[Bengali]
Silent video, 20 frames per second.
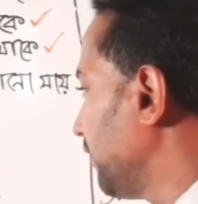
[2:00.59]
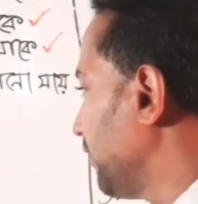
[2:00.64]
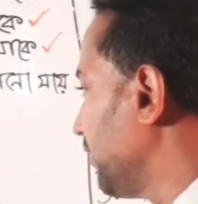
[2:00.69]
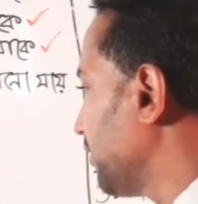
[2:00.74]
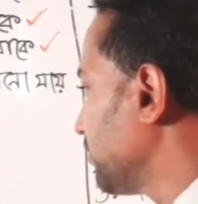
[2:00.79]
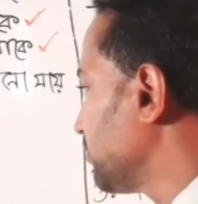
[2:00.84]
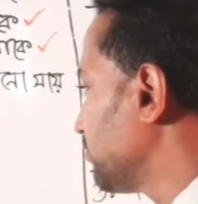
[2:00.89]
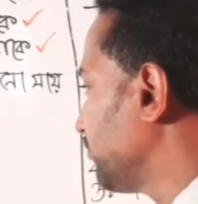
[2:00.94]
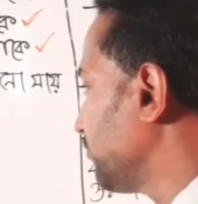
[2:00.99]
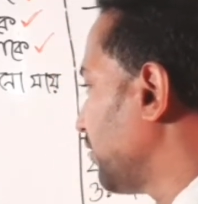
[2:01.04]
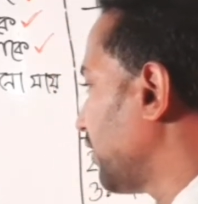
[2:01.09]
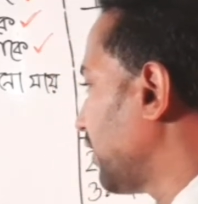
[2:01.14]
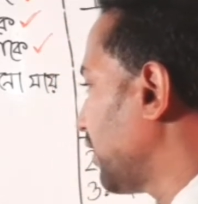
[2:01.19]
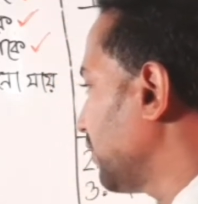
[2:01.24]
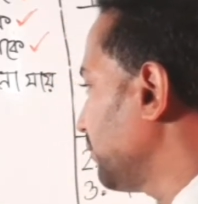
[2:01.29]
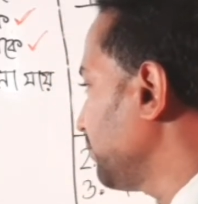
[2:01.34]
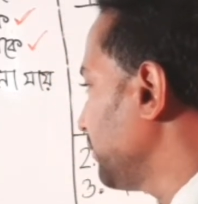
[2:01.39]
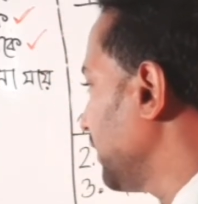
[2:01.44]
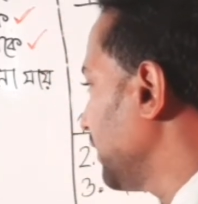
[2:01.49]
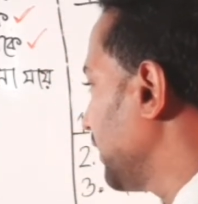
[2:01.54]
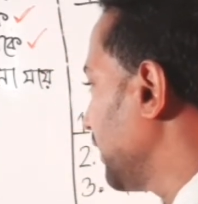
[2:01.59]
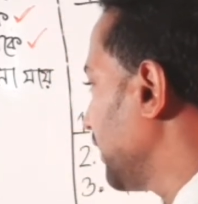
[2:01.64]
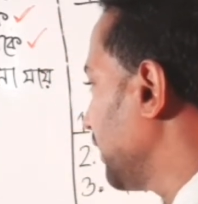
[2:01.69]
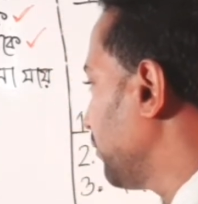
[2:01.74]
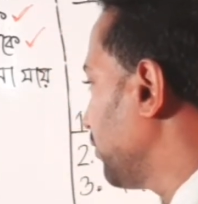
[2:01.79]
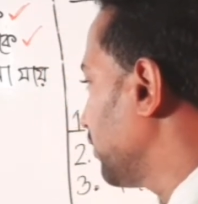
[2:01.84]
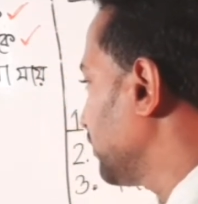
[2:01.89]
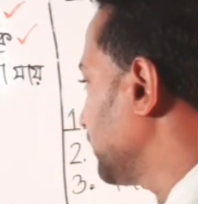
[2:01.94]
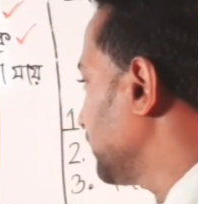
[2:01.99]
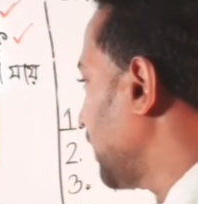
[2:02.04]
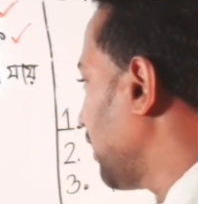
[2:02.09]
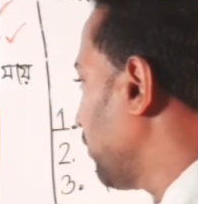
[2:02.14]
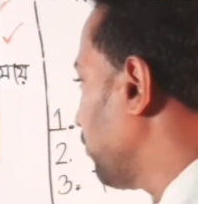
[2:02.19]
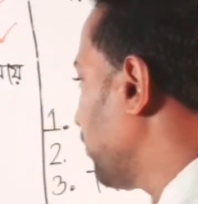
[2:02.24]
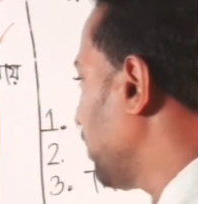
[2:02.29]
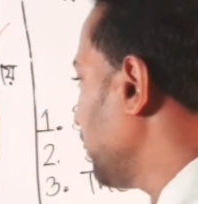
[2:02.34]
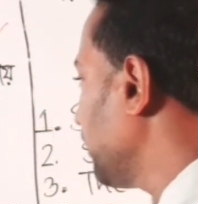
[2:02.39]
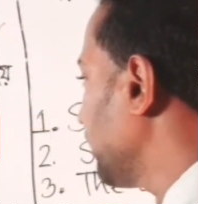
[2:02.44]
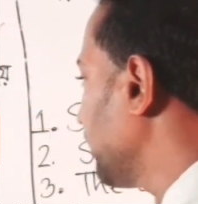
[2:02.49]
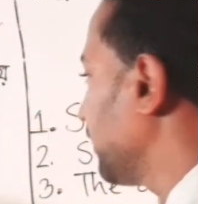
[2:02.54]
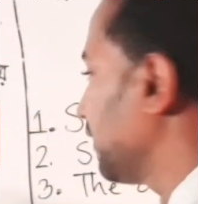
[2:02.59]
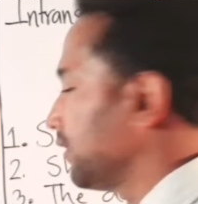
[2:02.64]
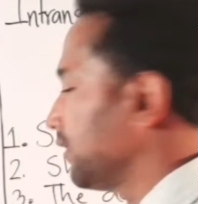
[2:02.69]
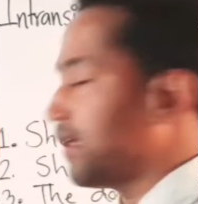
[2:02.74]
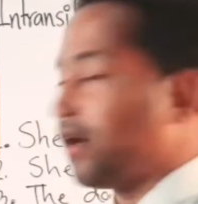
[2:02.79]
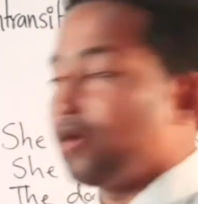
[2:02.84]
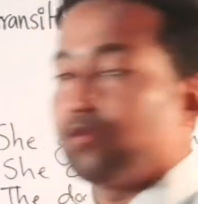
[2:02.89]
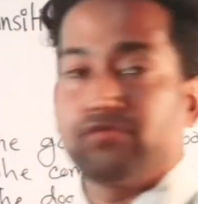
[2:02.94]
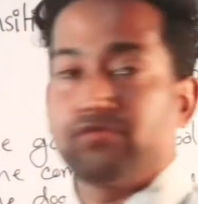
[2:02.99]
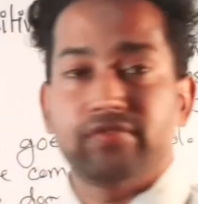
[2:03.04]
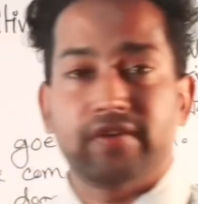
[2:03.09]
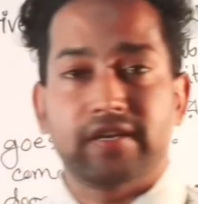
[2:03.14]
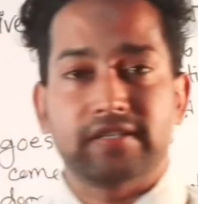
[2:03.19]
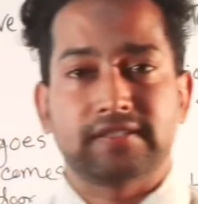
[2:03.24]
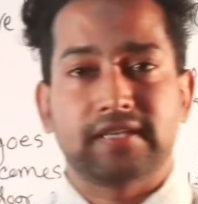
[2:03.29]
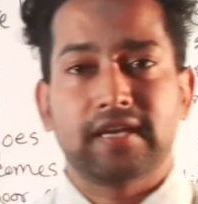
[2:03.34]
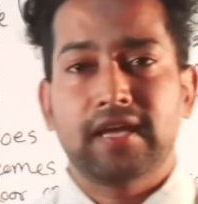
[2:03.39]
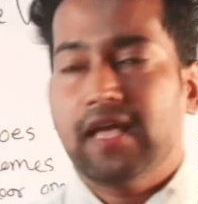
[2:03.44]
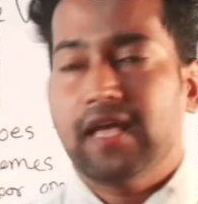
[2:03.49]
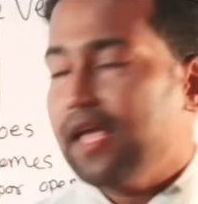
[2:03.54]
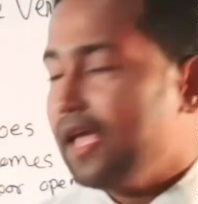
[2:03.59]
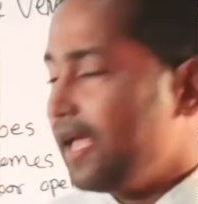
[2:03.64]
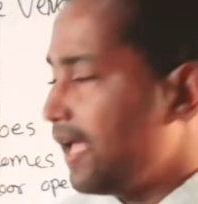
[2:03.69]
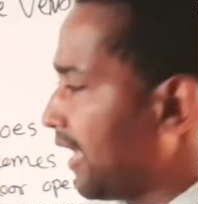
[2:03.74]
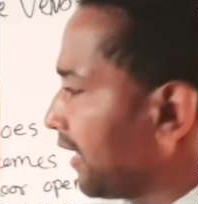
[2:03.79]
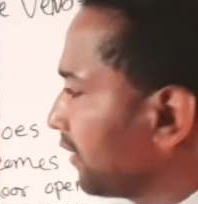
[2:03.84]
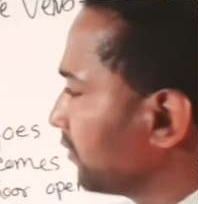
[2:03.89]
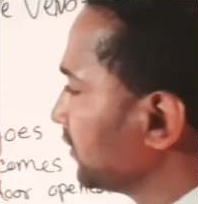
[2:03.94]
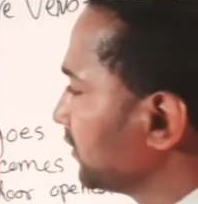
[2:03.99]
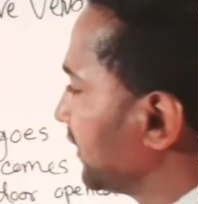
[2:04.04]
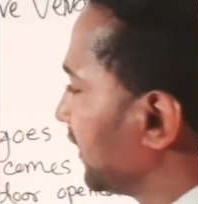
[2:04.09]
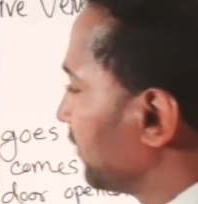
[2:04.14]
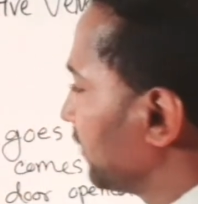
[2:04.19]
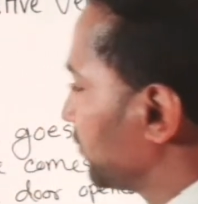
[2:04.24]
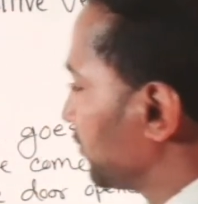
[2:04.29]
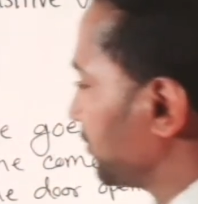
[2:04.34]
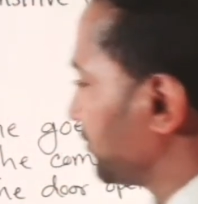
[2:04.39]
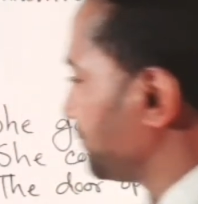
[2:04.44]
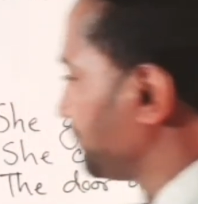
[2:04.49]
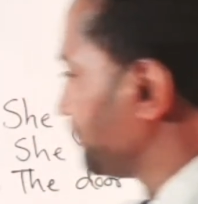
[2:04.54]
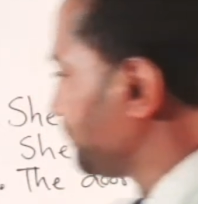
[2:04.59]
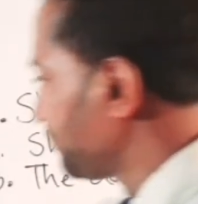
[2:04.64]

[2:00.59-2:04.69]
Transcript: ডাজ ভার্ব এবং দ্য ওয়ার্ক নাউন ফ্রেজ এখন খেয়াল করুন